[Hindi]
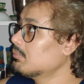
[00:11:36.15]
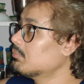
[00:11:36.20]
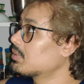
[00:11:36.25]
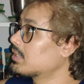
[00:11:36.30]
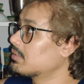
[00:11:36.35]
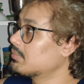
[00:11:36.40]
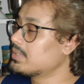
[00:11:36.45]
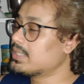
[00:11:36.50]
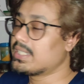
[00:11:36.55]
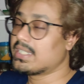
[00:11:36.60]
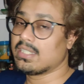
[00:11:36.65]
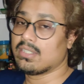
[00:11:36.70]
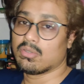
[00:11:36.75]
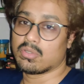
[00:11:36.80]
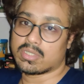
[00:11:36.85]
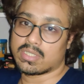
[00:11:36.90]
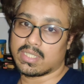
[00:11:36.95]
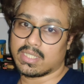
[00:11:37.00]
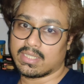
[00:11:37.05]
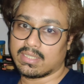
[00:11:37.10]
पर अभी देखिए
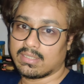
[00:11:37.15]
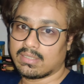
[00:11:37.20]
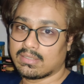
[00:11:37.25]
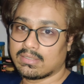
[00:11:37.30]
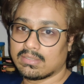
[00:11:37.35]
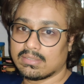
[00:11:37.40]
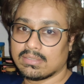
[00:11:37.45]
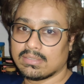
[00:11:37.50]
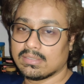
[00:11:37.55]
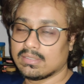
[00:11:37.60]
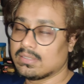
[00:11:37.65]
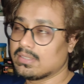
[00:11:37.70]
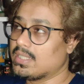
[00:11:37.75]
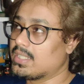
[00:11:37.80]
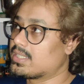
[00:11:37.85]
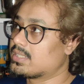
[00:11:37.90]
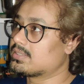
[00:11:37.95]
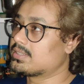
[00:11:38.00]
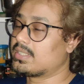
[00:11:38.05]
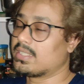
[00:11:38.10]
लोड शेडिंग
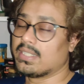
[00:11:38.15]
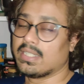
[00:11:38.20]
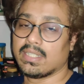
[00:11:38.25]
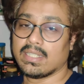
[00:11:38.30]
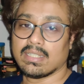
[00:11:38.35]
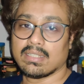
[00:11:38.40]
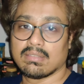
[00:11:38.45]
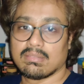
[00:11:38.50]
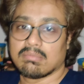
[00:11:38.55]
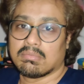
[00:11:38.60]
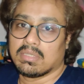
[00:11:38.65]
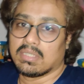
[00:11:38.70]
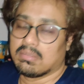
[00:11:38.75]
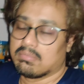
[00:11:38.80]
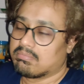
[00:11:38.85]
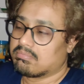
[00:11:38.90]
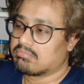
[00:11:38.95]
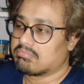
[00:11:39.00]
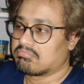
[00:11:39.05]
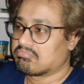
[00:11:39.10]
इलेक्ट्रिसिटी नहीं है
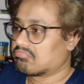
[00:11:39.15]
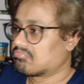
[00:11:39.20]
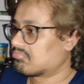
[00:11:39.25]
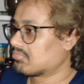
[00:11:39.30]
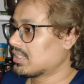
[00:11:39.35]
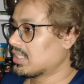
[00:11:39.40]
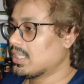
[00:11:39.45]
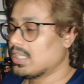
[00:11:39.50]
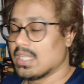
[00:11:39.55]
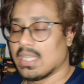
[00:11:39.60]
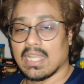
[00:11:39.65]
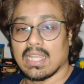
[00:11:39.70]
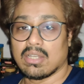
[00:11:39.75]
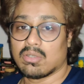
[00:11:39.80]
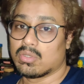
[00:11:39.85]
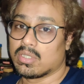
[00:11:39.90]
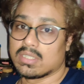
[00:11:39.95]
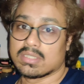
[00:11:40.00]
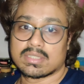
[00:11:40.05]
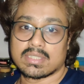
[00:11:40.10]
आई
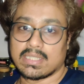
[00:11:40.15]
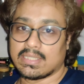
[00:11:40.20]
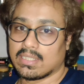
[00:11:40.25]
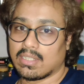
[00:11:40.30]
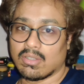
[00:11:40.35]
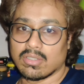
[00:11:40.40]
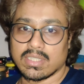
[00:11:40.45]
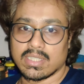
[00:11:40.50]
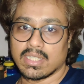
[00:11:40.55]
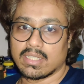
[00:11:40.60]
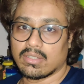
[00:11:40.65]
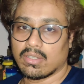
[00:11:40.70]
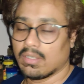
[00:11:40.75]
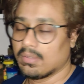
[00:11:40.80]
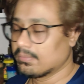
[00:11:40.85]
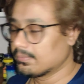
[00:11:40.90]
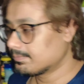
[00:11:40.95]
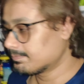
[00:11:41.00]
डोंट अंडरस्टैंड लॉजिक एट ऑल